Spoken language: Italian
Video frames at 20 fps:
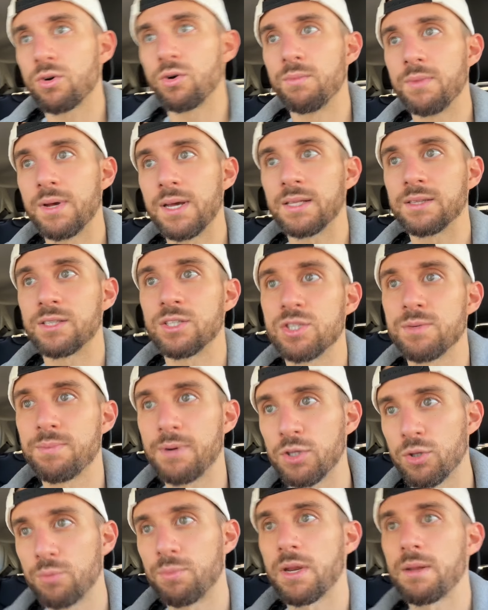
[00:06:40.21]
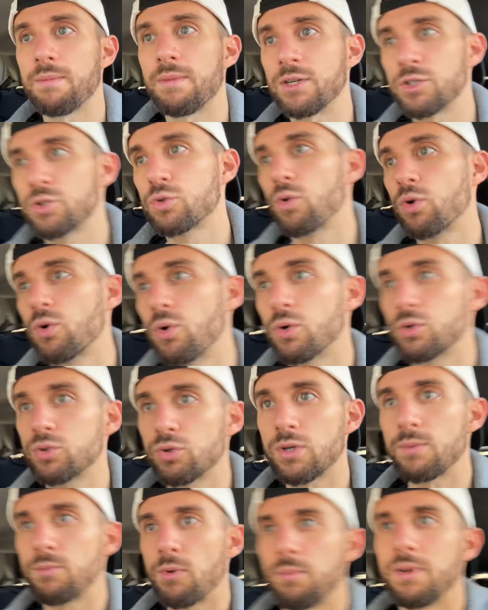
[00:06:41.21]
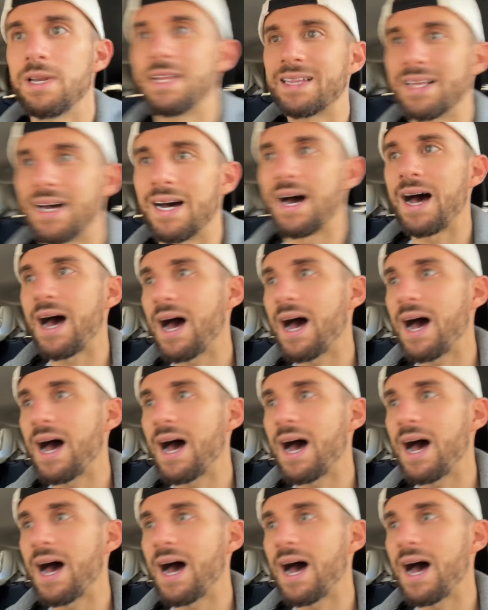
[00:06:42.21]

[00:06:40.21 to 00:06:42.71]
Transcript: come anticipato prima al suo corso di mobilità